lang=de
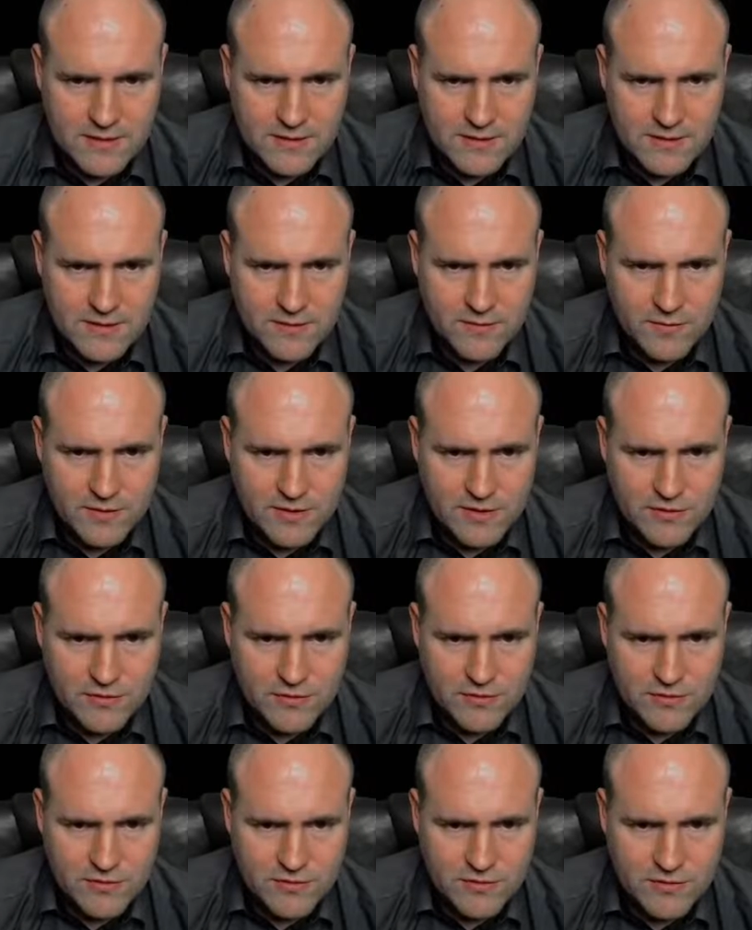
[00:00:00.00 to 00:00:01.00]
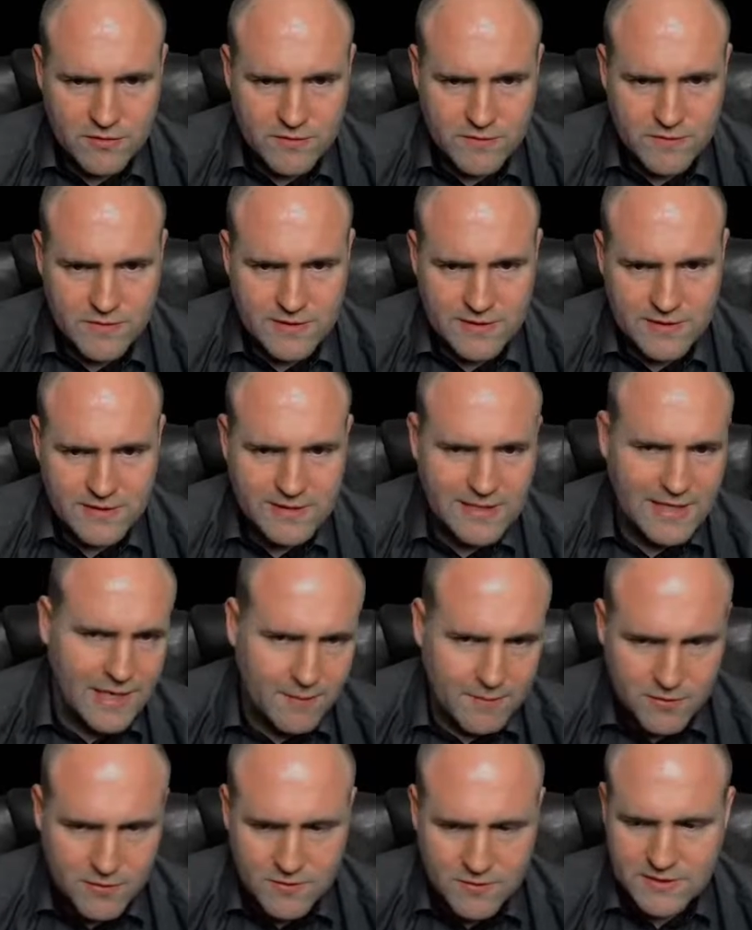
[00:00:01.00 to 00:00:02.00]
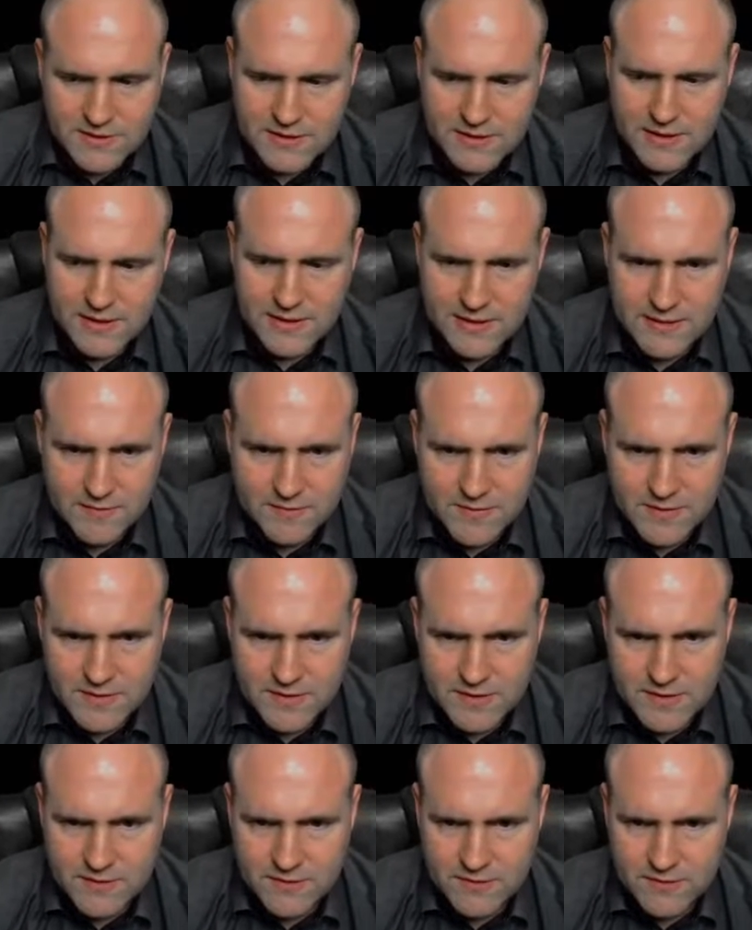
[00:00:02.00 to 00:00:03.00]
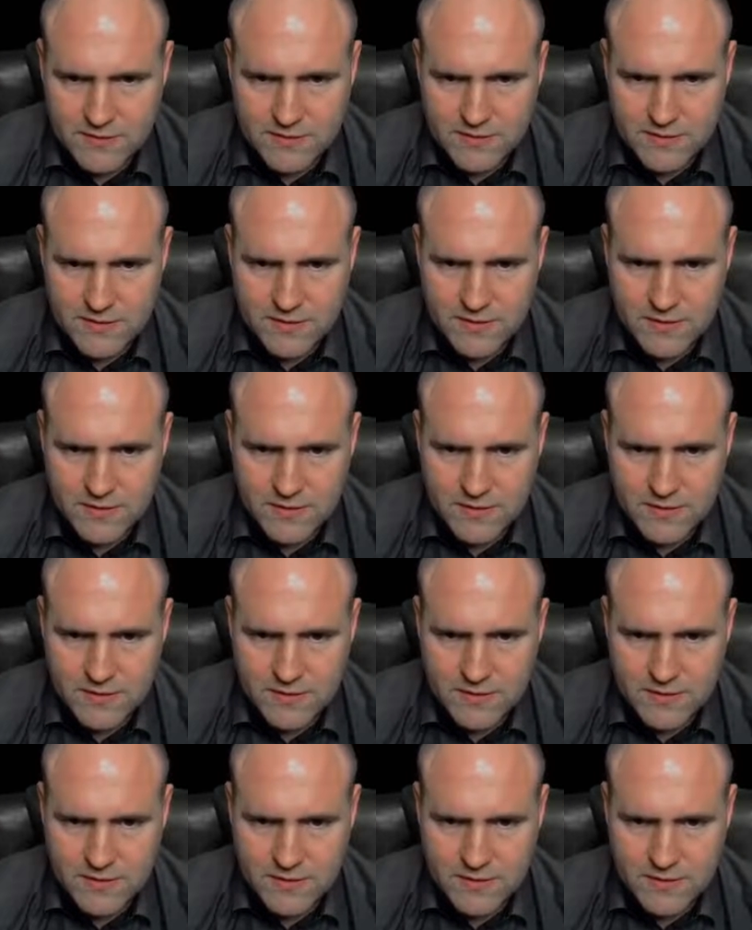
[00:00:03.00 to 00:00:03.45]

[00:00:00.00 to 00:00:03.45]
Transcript: das ist wirklich so, so, so wie Diablo-Stil halt ein bisschen und.